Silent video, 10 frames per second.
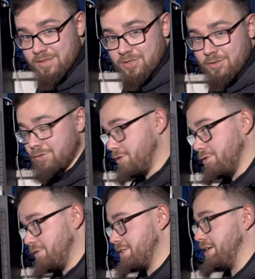z naszego
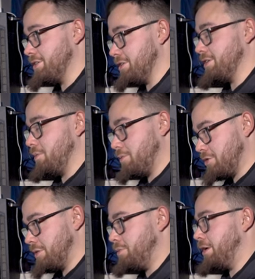środowiska, jeżeli tego
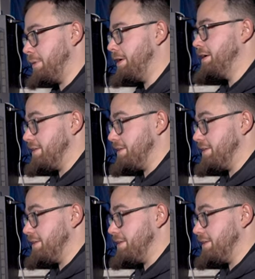potrzebujemy.